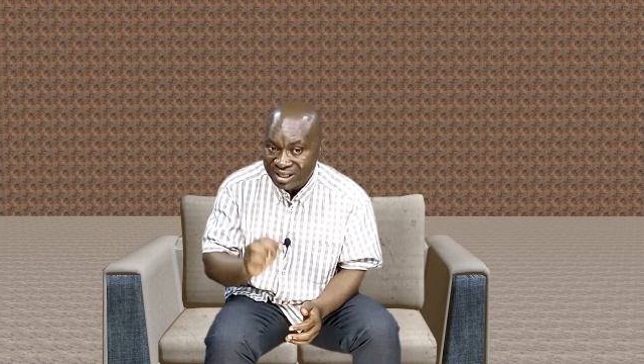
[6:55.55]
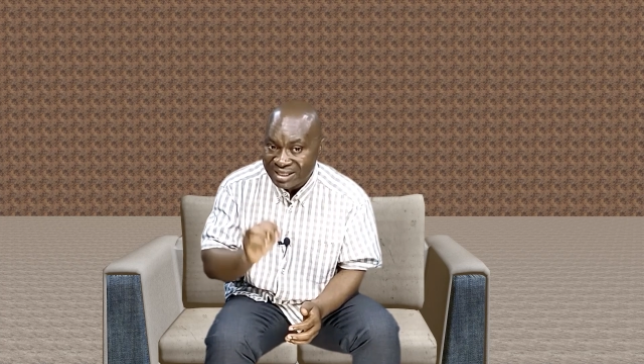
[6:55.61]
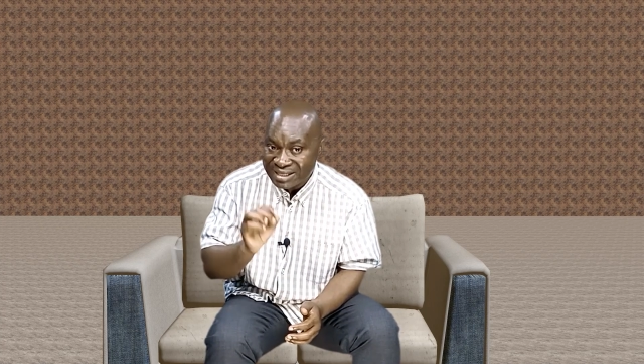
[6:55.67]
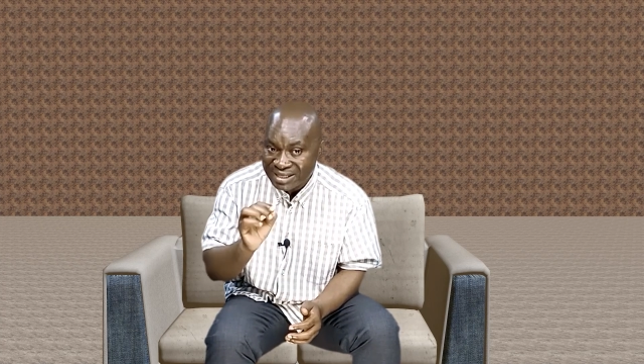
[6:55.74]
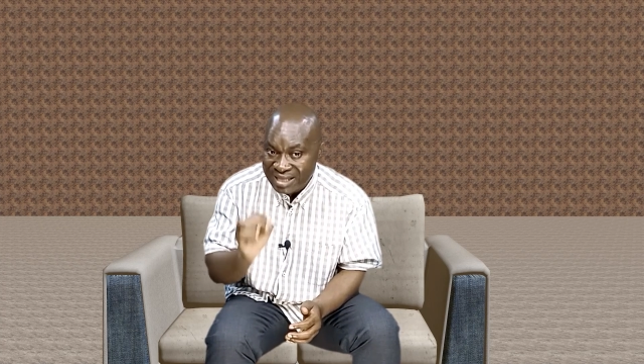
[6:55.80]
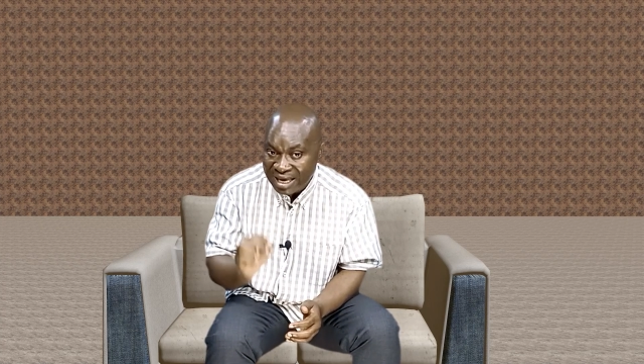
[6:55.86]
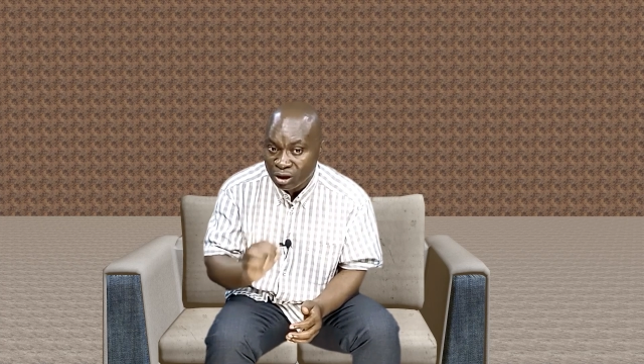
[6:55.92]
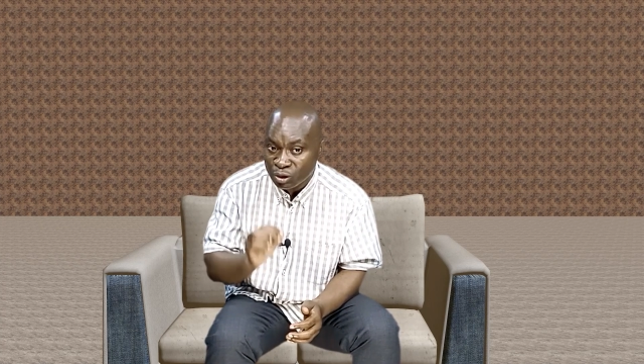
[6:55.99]

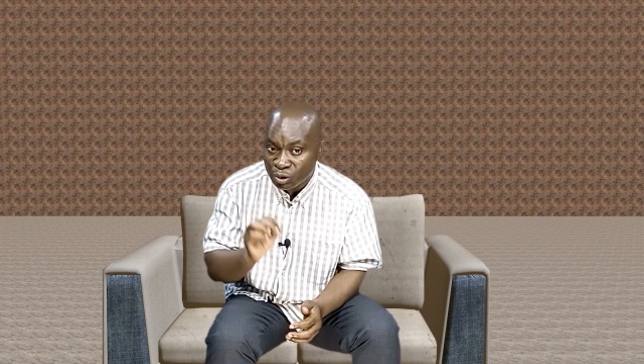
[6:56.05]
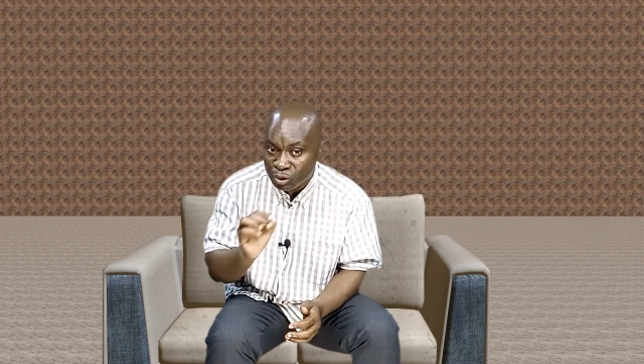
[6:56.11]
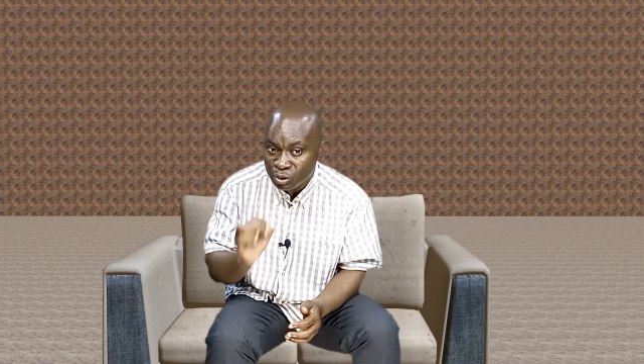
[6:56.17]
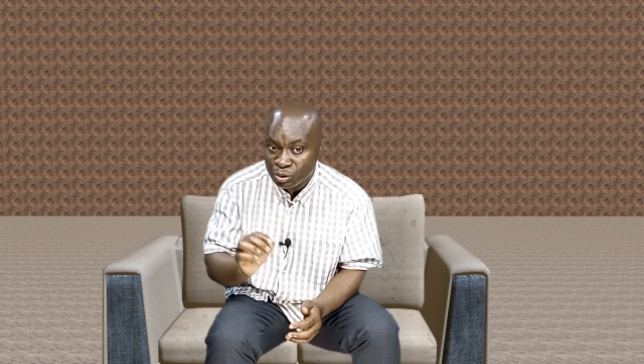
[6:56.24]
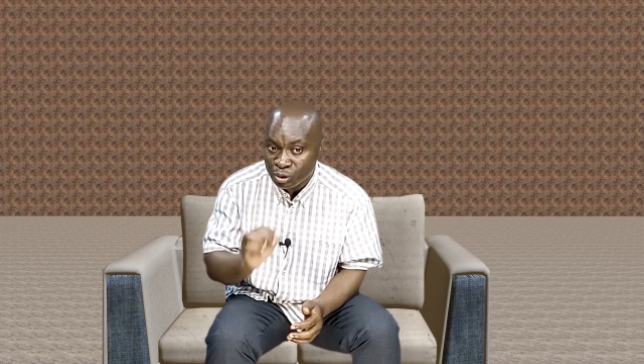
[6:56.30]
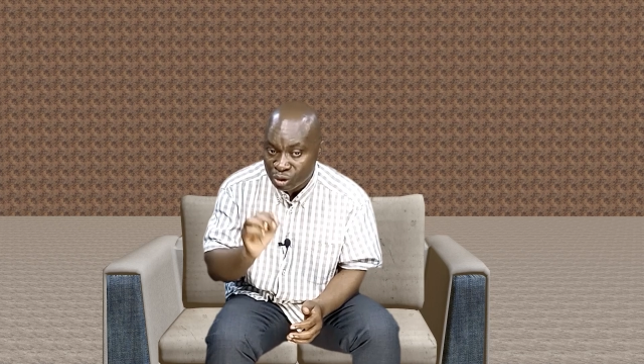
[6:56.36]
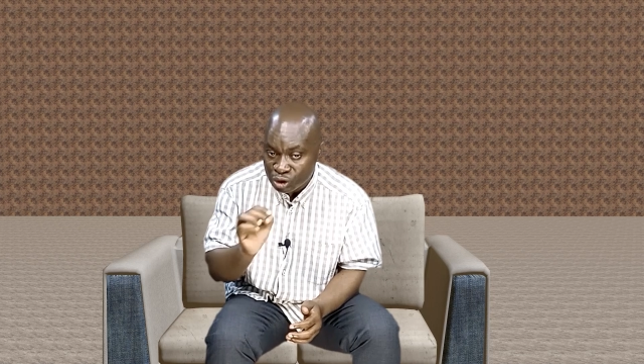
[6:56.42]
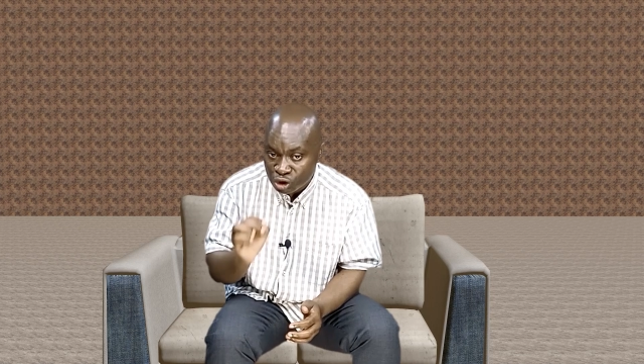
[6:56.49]
n'aient
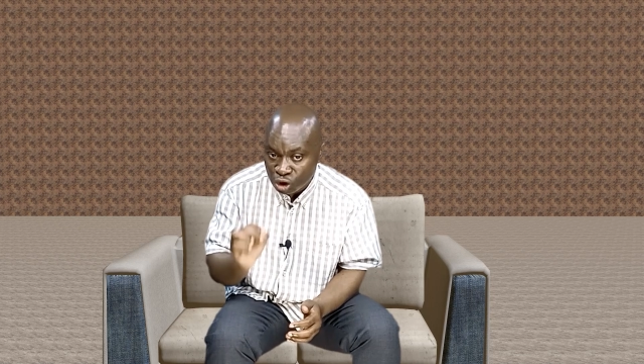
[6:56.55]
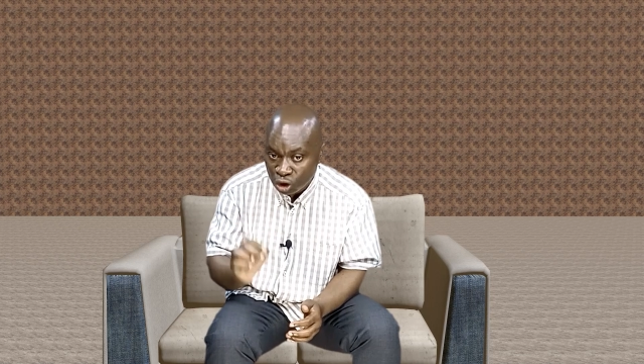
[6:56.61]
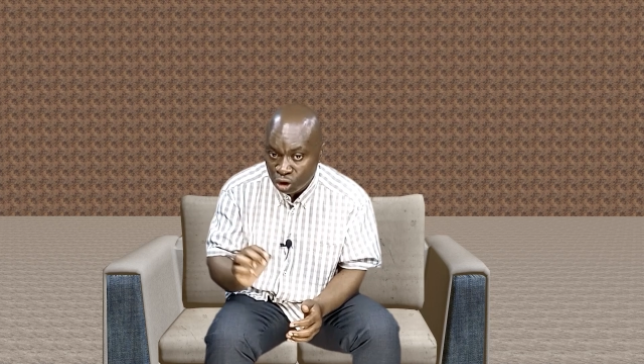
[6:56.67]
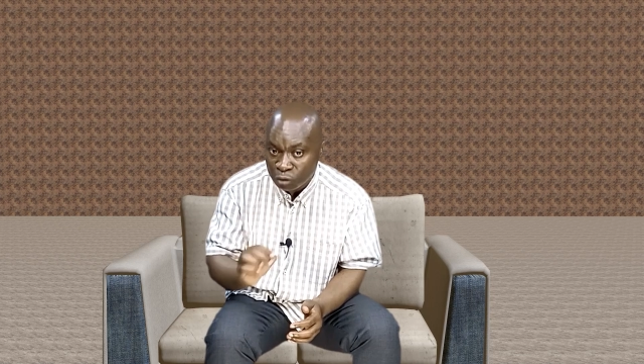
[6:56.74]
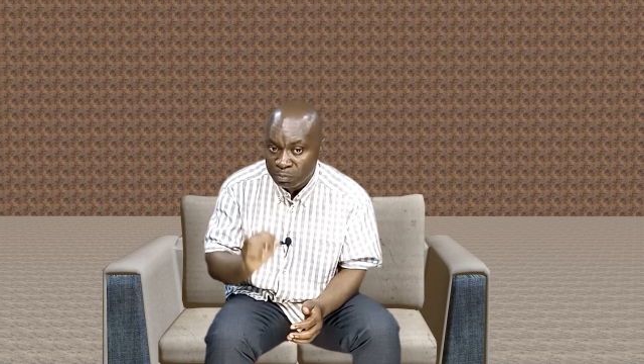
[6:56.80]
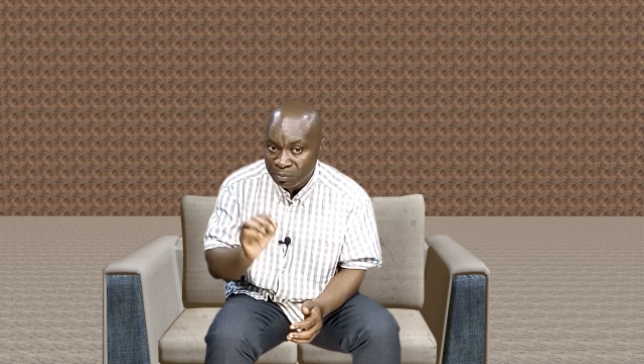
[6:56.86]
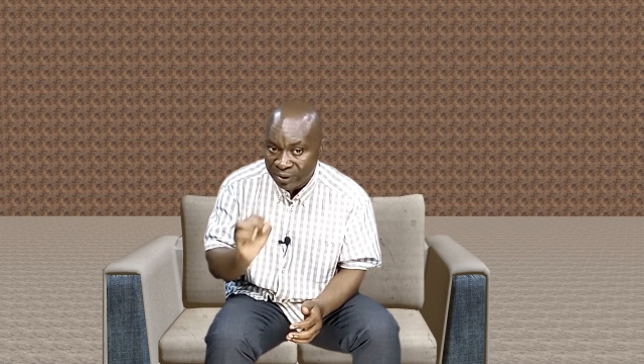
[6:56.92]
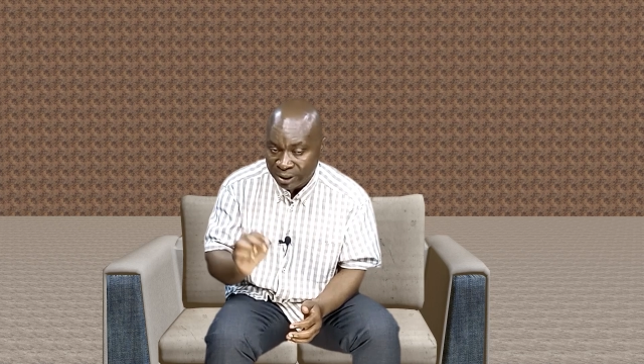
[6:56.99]
qu'une seule
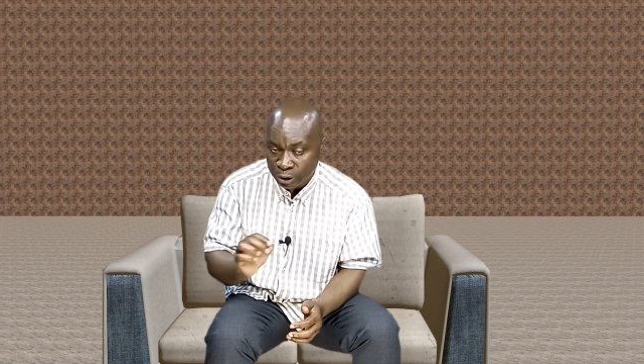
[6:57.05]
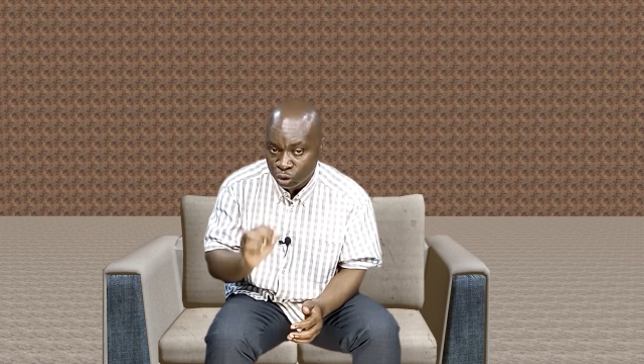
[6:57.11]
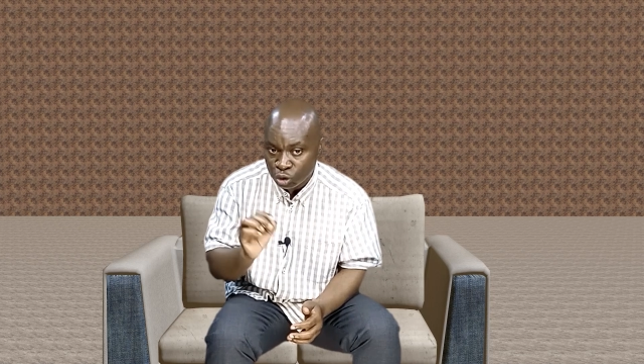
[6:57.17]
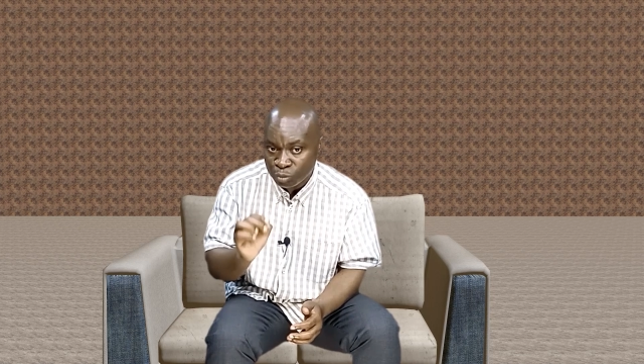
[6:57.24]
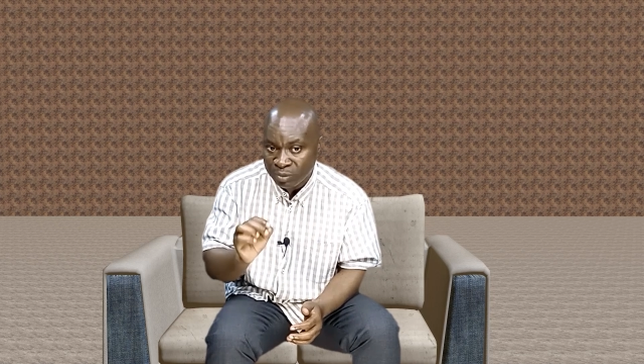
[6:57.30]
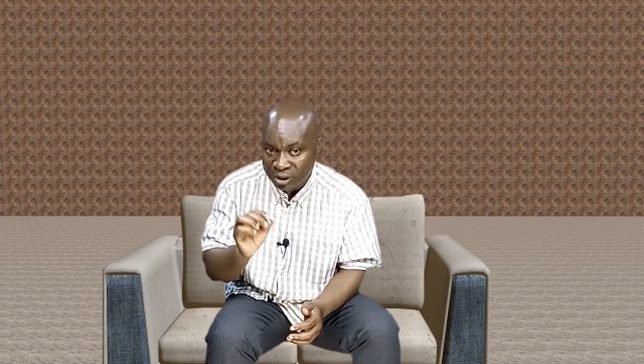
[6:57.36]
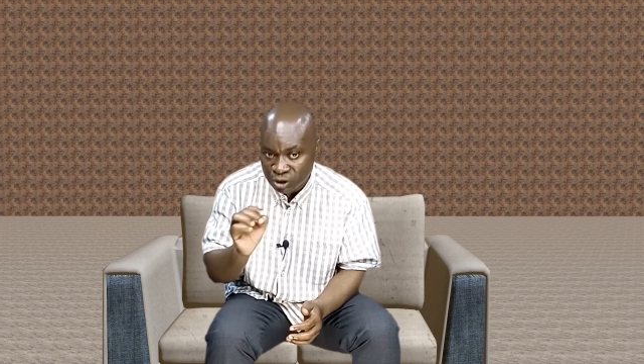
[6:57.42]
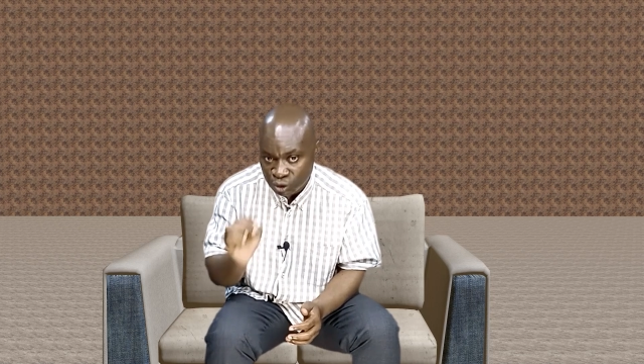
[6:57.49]

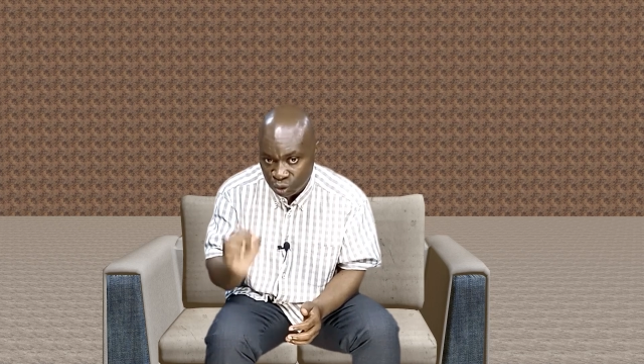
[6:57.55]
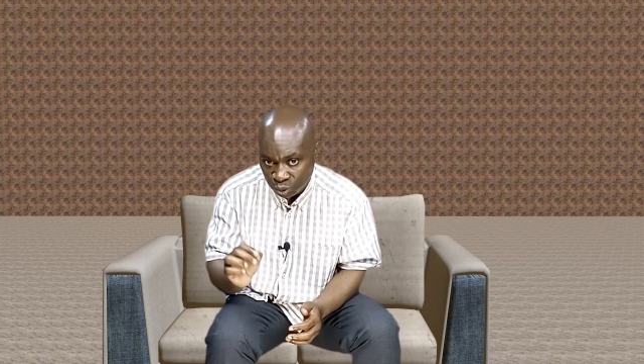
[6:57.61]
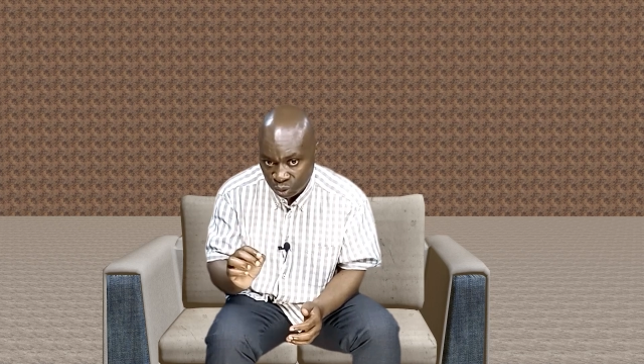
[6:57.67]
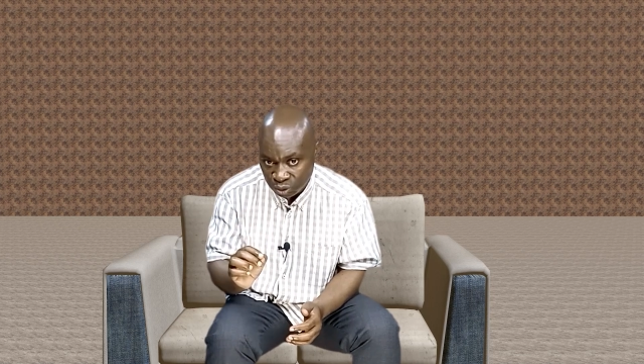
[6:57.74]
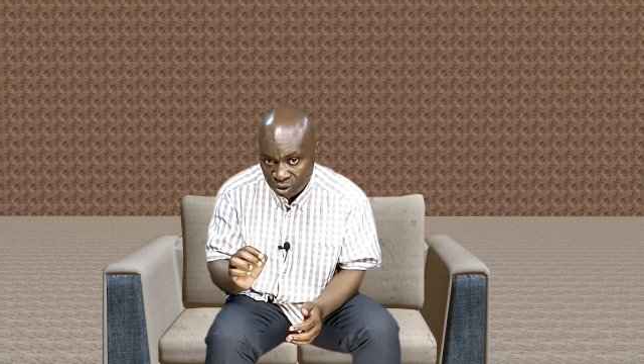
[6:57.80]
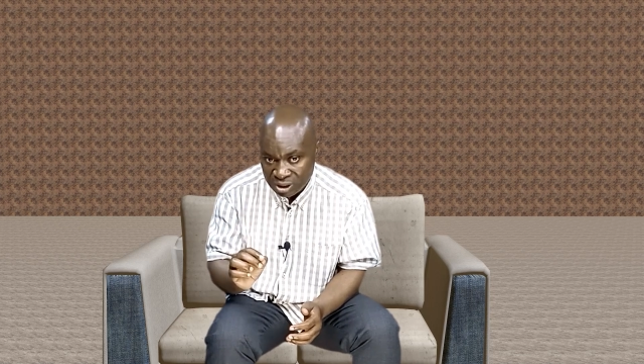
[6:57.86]
préoccupation,